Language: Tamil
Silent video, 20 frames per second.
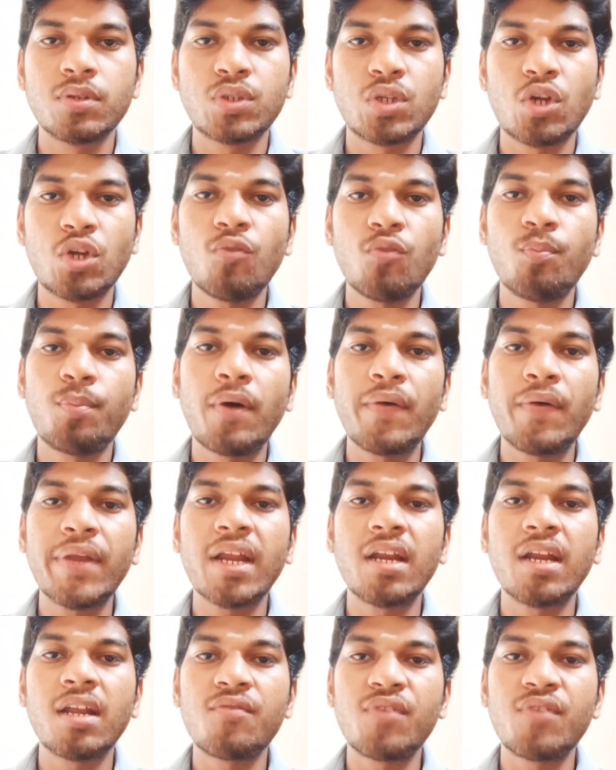ஸோ நான்
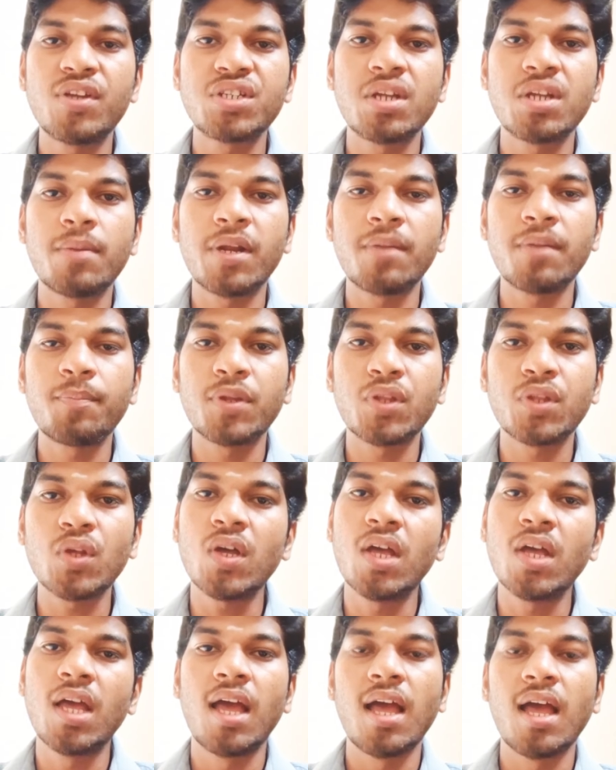பவர்ட்டி கண்டாமினேஷன் நம்ம என்னென்னு பார்த்தோம்